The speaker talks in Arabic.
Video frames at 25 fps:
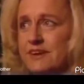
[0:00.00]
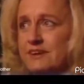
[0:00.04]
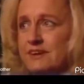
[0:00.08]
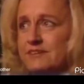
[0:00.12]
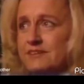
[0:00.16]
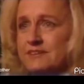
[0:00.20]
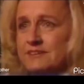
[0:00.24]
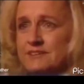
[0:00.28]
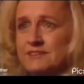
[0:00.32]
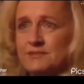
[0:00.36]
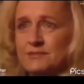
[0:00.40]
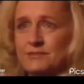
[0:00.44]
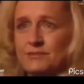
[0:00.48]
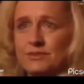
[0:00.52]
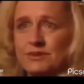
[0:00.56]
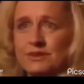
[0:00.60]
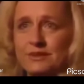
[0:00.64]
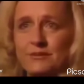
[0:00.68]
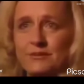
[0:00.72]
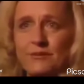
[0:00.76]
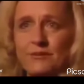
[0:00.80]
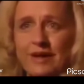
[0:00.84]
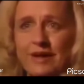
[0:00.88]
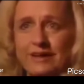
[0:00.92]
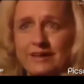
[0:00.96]
تقريبا
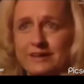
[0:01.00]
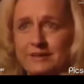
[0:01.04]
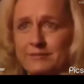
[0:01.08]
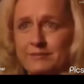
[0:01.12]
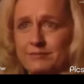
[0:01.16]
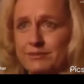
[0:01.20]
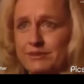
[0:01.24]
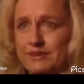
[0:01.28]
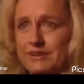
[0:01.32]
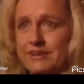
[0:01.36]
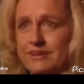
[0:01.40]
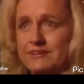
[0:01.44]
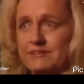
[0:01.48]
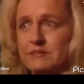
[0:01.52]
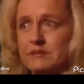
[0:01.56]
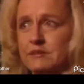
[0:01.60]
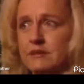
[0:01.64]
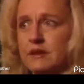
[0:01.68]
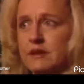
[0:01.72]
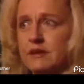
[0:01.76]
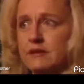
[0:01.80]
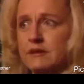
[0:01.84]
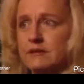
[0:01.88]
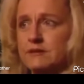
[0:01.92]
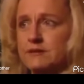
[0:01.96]
وبعد كده رجعت
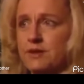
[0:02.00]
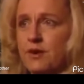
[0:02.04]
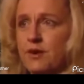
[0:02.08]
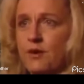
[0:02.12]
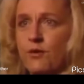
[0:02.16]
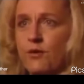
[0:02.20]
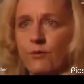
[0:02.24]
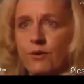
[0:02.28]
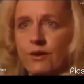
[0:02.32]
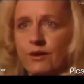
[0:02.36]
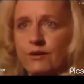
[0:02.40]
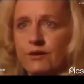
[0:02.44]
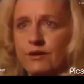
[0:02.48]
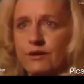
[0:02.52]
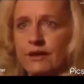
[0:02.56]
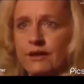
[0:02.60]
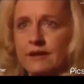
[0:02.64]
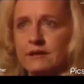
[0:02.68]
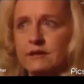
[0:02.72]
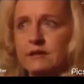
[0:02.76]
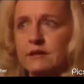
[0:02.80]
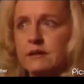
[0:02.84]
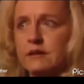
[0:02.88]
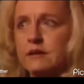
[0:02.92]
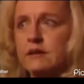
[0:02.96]
لتريسي تاني
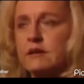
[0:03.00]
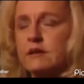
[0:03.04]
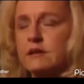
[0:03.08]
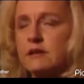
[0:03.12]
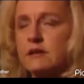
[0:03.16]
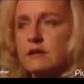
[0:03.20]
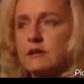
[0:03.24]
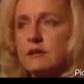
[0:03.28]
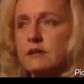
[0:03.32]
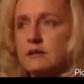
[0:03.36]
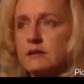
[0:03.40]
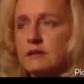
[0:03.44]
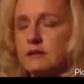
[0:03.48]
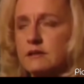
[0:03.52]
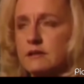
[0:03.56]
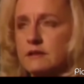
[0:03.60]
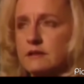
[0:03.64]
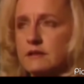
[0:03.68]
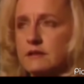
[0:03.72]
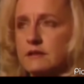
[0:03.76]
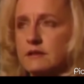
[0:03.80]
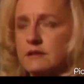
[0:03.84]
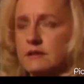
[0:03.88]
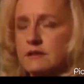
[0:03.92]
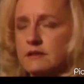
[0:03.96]
وبعد كده قالت له
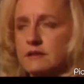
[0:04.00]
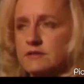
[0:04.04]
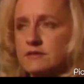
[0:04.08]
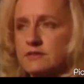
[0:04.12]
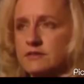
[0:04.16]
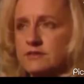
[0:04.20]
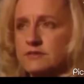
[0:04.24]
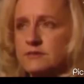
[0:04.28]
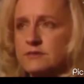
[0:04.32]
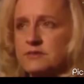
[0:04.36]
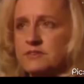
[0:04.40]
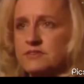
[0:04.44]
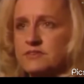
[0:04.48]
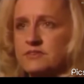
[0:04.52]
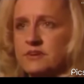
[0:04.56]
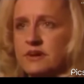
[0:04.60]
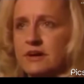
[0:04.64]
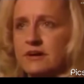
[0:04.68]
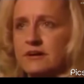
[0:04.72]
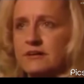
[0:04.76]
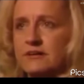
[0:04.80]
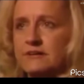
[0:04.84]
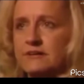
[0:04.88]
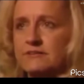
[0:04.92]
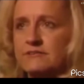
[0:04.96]
تصبح على خير
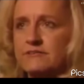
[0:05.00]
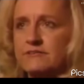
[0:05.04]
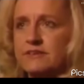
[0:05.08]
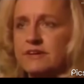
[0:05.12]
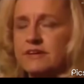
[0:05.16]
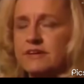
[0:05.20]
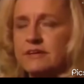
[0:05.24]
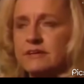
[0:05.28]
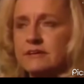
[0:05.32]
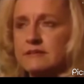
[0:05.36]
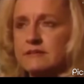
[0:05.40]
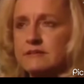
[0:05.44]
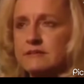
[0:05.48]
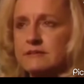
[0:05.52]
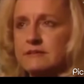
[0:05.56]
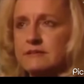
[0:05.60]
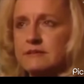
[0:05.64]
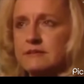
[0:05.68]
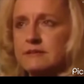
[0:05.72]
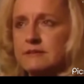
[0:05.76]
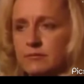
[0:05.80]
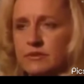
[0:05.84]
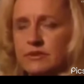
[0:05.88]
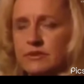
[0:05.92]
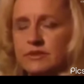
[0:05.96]
وقفلت معاه
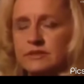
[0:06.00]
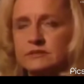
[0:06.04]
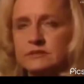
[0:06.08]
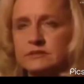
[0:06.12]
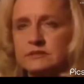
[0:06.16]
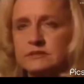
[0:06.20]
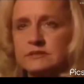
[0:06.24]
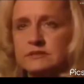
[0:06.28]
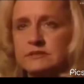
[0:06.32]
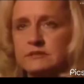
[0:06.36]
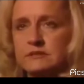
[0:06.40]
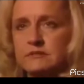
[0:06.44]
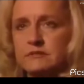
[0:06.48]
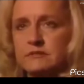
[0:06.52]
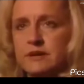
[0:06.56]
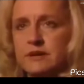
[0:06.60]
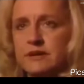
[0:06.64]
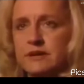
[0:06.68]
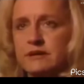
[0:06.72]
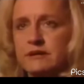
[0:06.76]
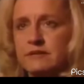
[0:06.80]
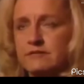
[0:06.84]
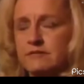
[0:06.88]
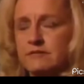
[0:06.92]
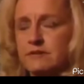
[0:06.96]
فأمها
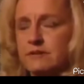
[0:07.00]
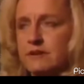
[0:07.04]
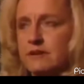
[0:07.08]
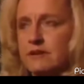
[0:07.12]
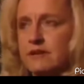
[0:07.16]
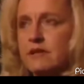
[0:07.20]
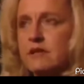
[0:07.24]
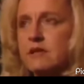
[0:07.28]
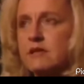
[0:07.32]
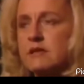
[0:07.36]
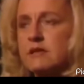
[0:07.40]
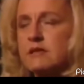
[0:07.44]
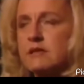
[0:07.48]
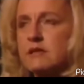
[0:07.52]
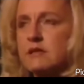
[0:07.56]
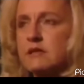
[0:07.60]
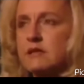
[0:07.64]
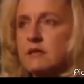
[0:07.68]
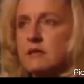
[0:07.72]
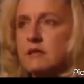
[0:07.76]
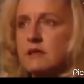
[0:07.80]
جت وسألتها قالت